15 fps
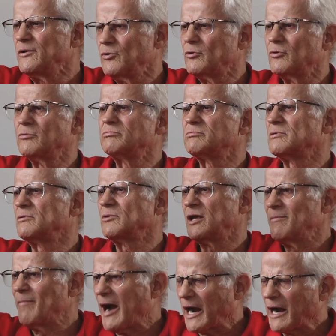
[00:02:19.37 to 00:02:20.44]
عليهم
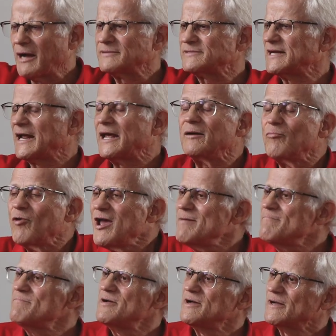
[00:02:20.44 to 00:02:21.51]
الإمارات
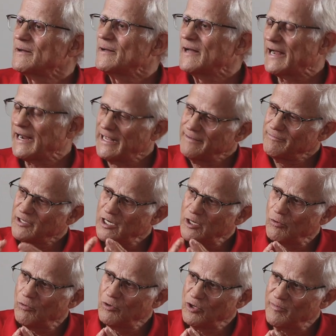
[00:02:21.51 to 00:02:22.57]
المهم راه
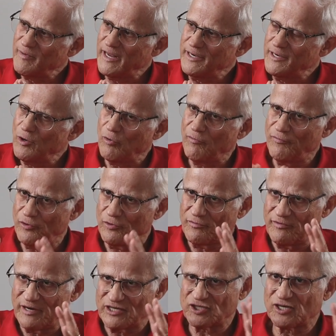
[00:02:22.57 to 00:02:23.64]
يمكن نقول لك بأنه في
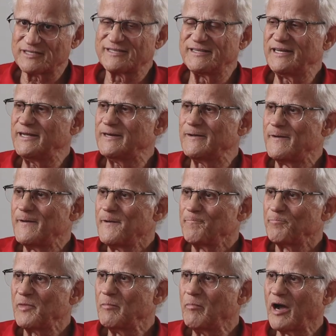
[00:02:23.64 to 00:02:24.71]
10 سنين
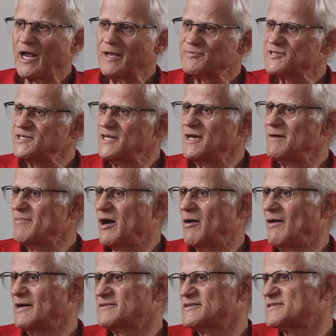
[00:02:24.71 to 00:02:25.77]
المغرب سنية
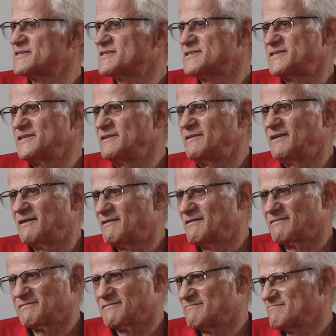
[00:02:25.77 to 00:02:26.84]
مع واحد 60 ديال